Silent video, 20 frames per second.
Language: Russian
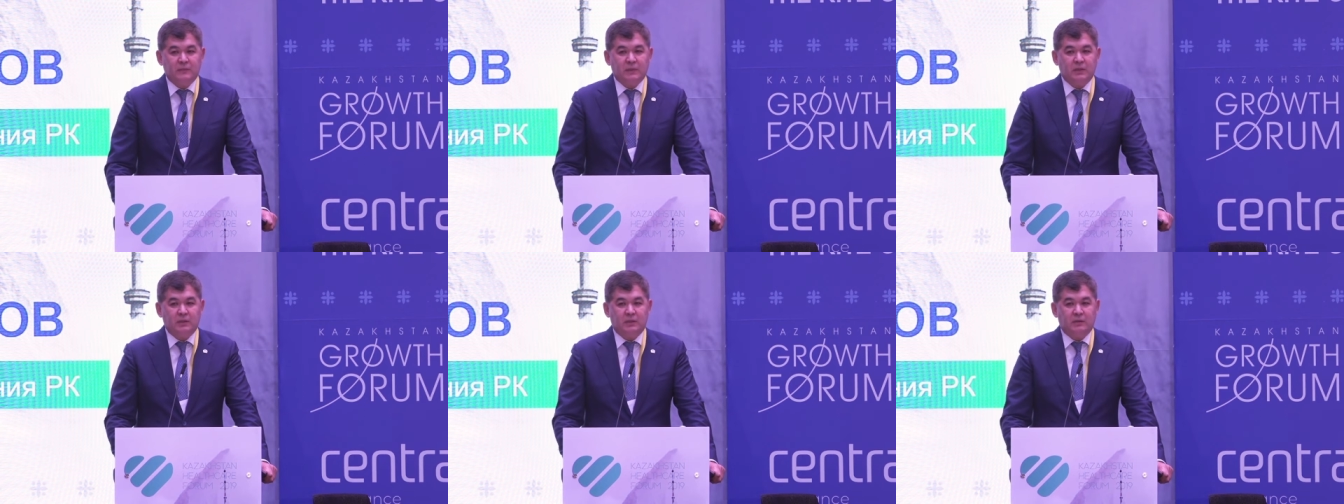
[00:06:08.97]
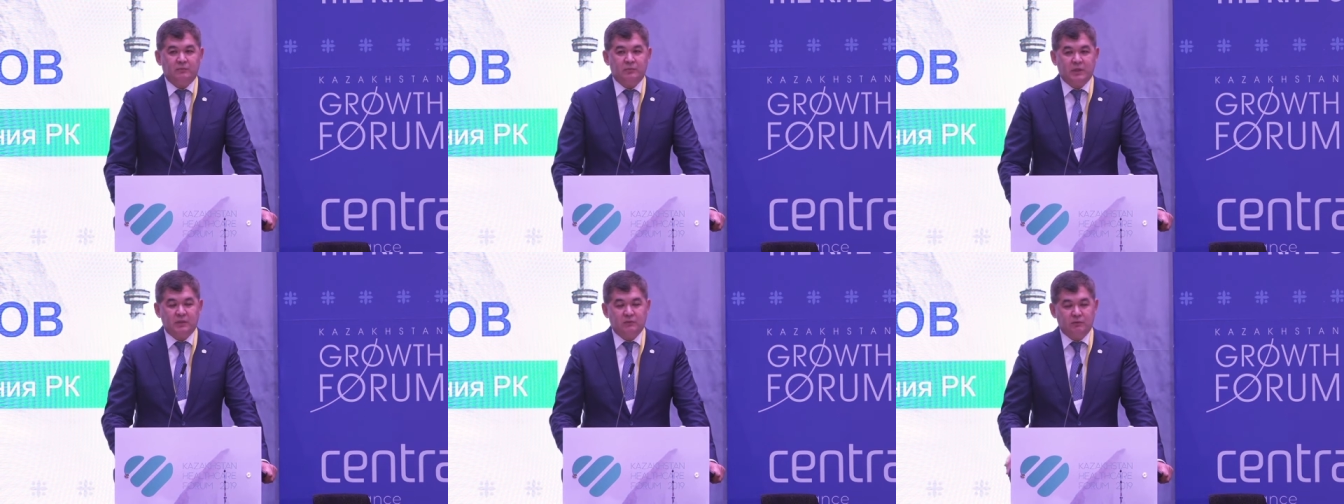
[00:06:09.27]
В
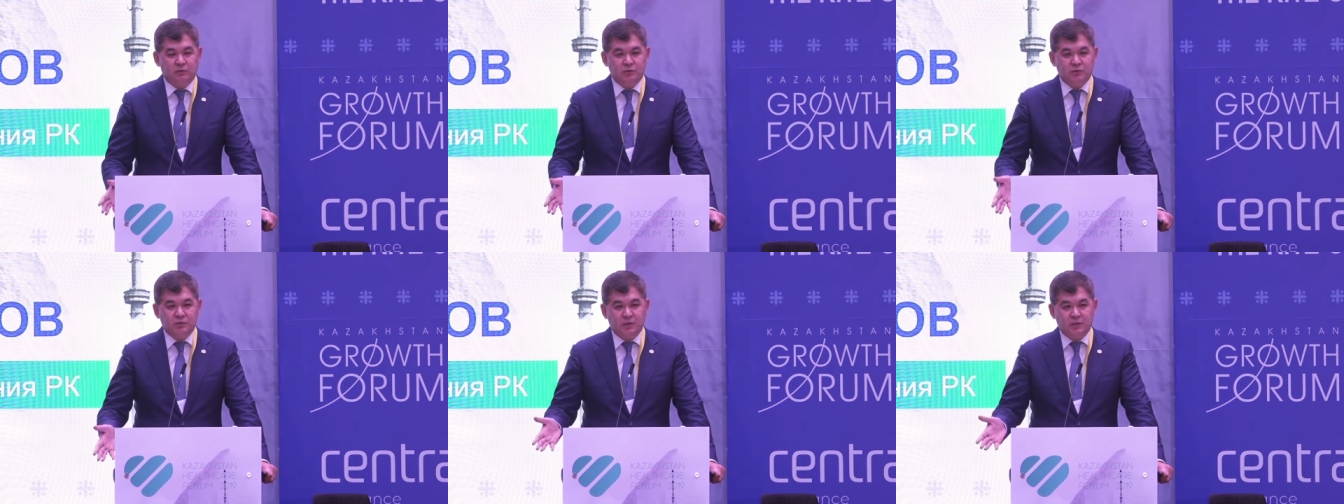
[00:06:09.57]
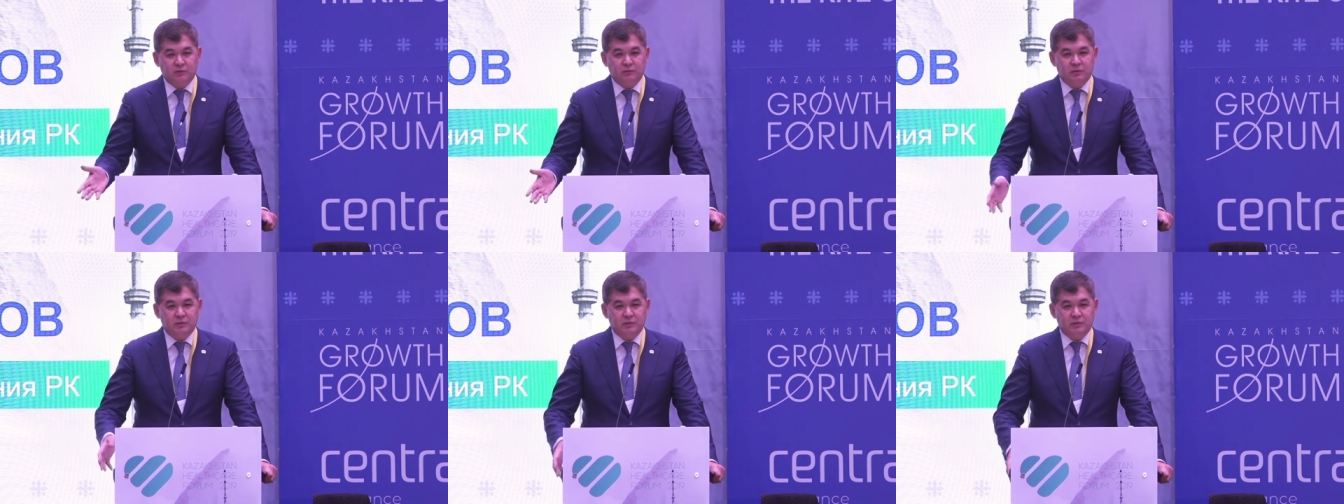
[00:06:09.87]
первую очередь
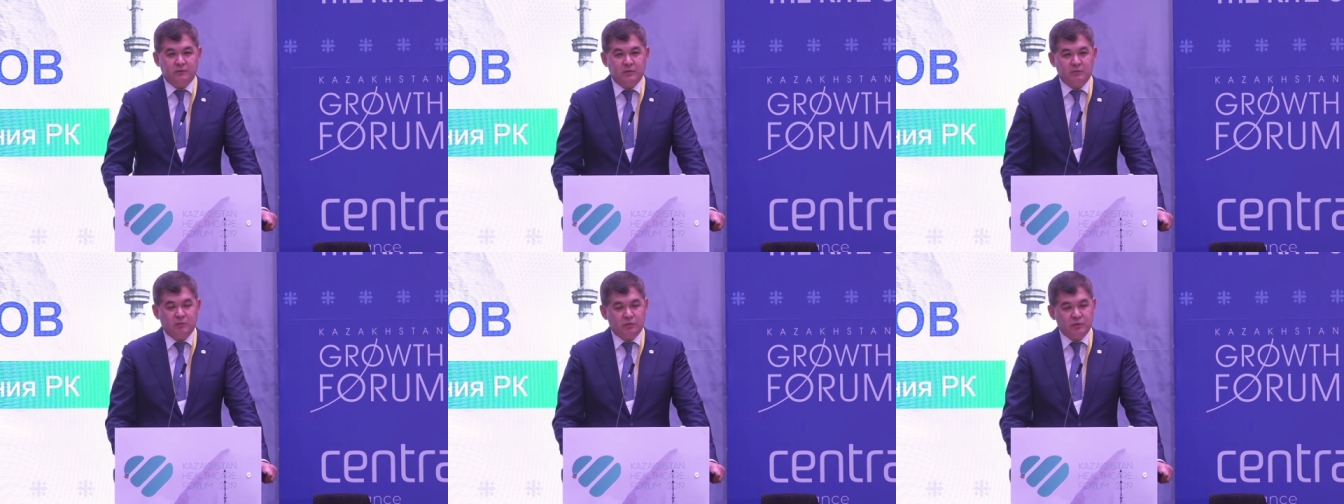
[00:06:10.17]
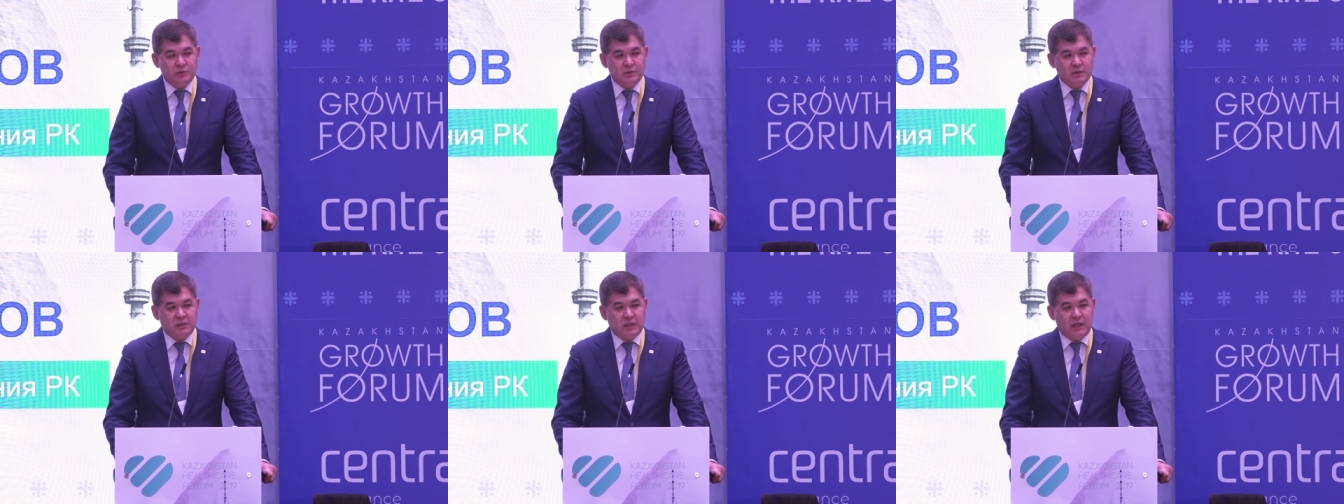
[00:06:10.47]
вот
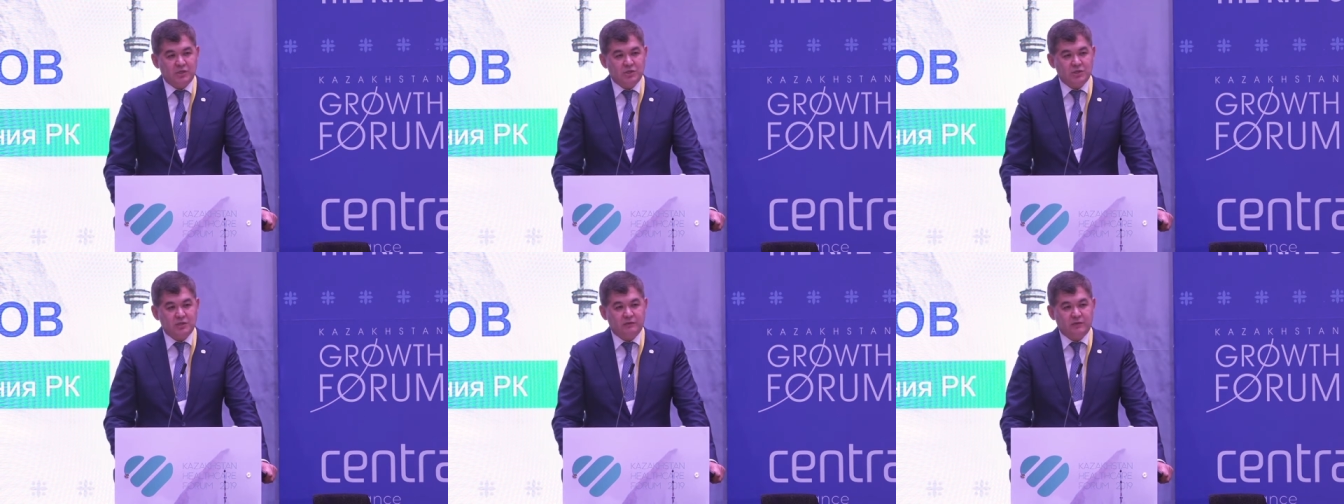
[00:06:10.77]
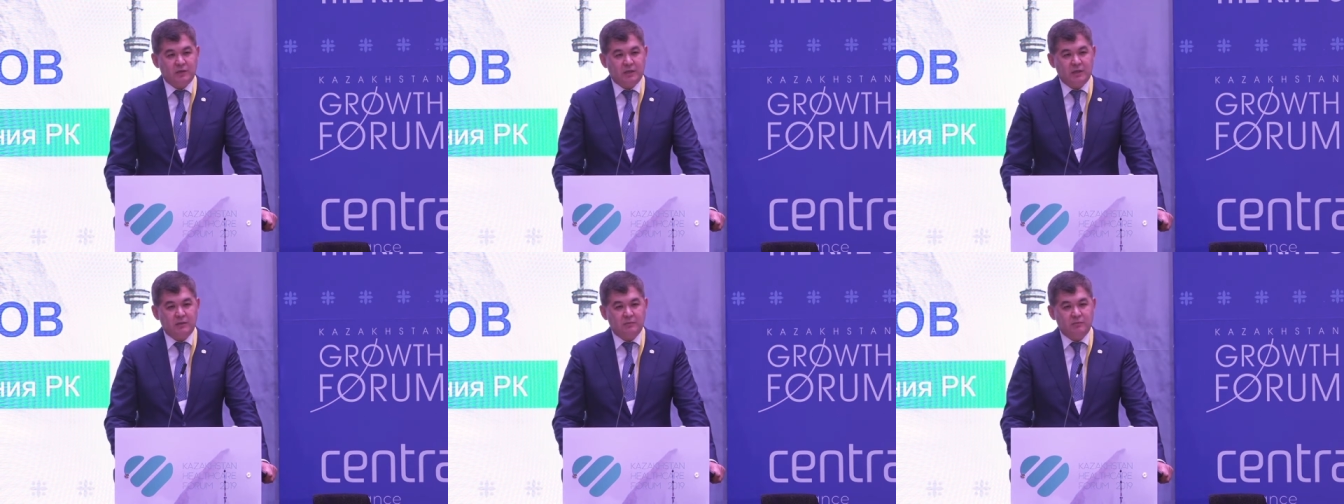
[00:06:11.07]
вопрос
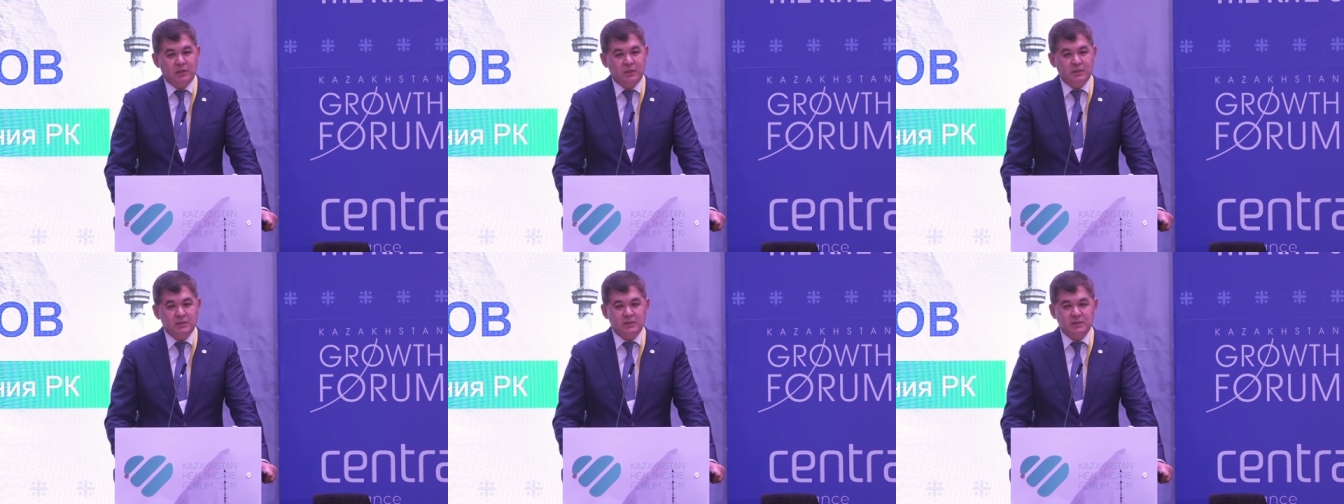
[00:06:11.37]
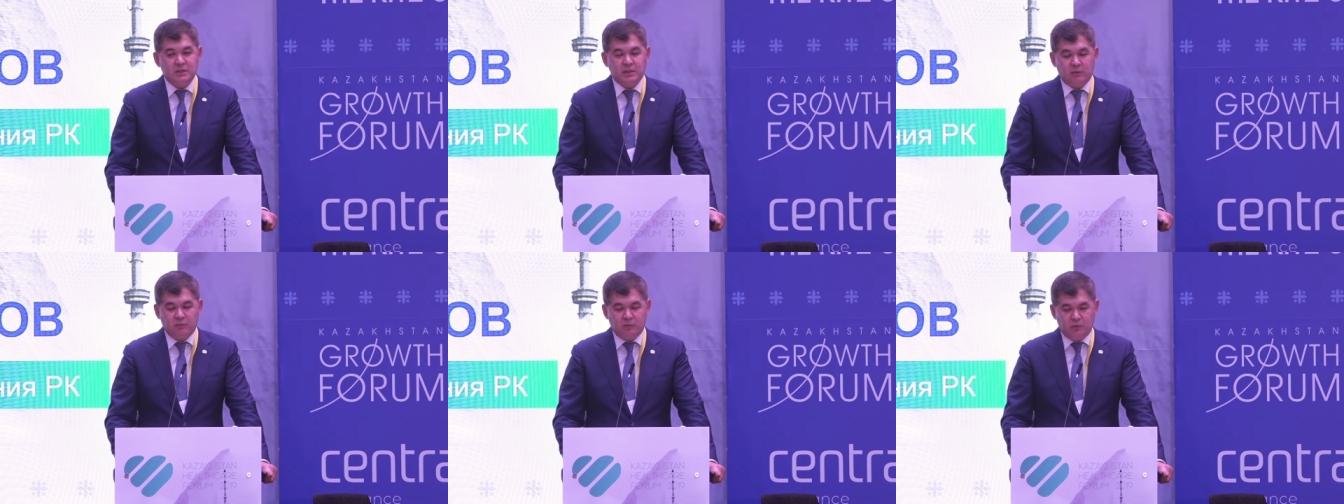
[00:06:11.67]
качества
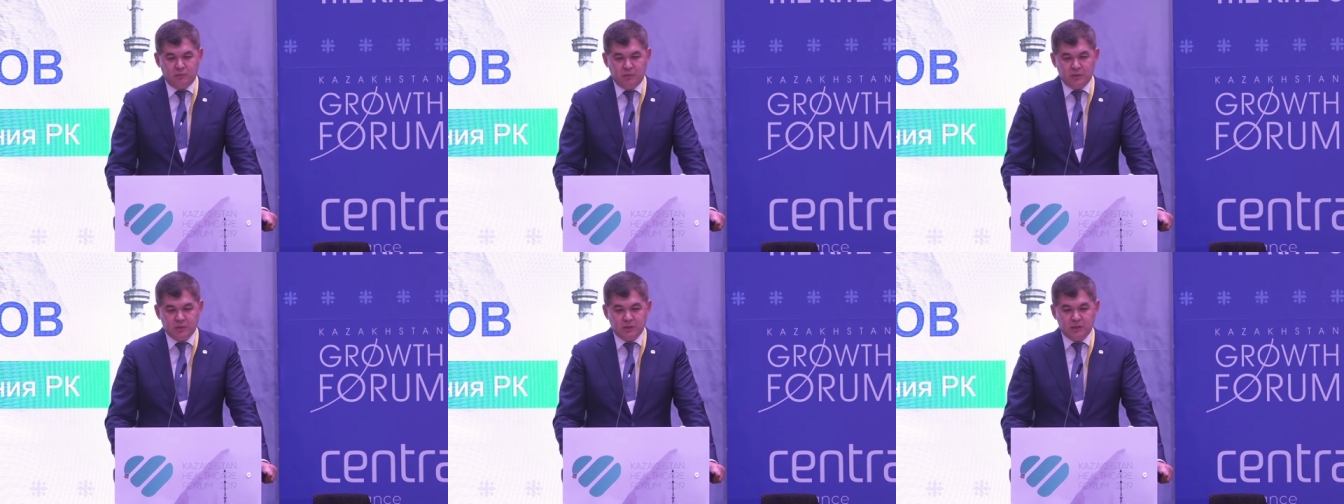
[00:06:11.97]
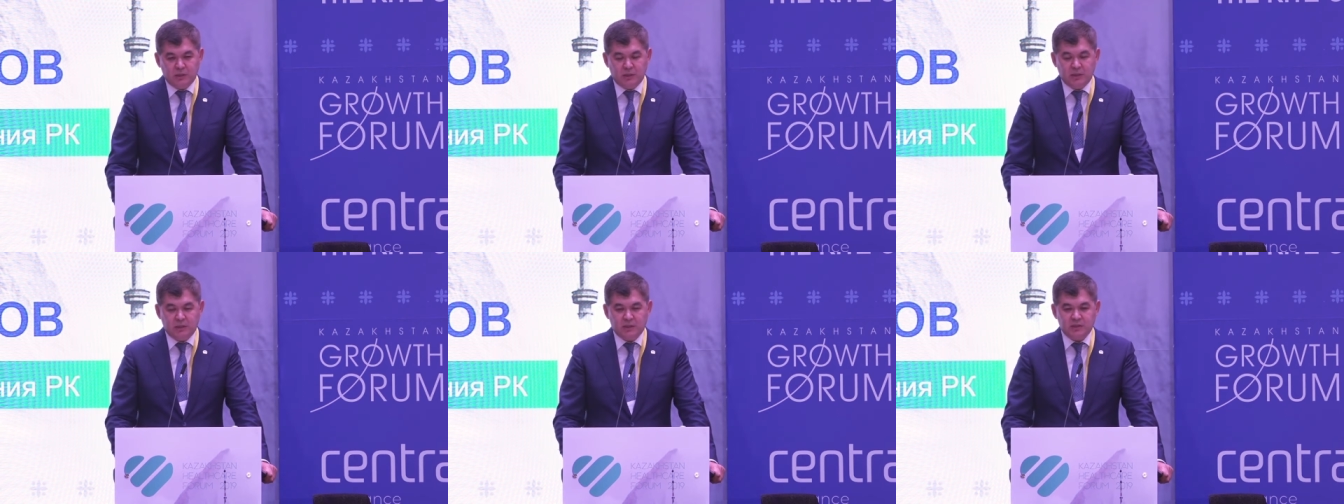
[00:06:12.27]
медицинской помощи
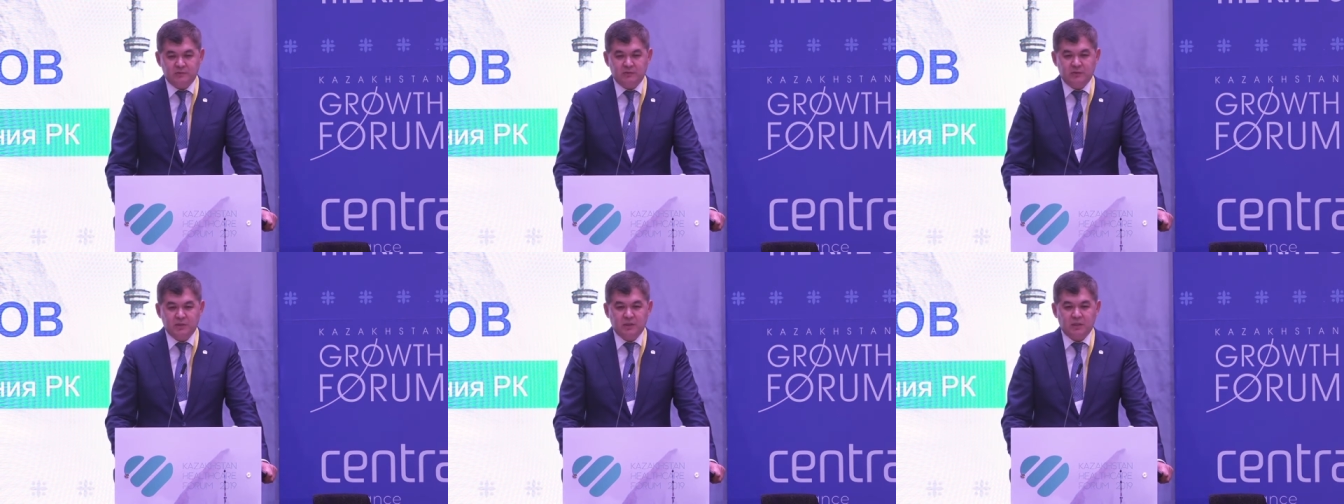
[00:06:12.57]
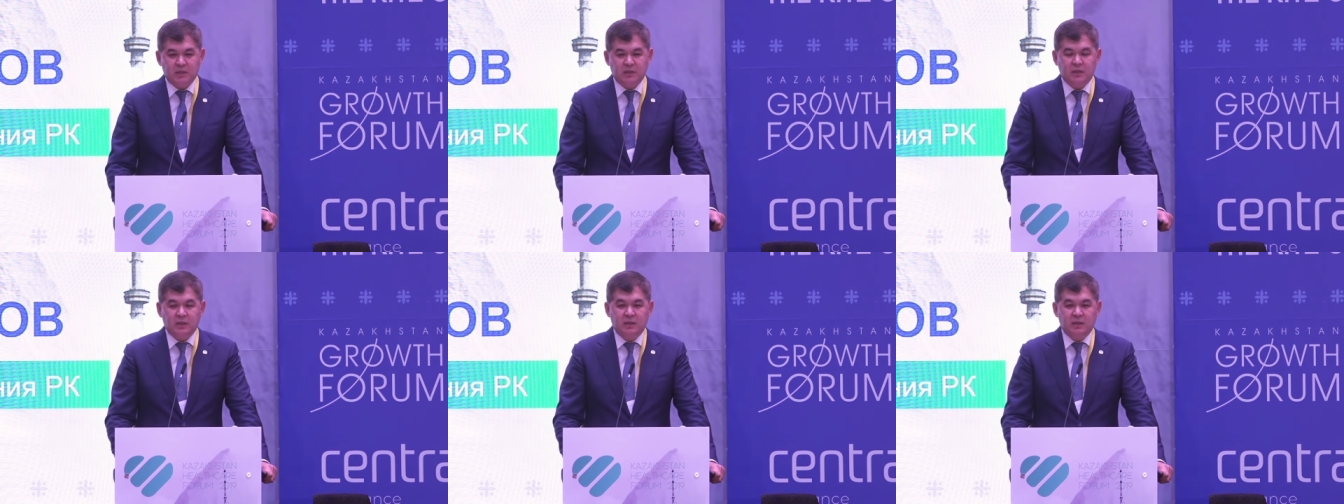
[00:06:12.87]
и развития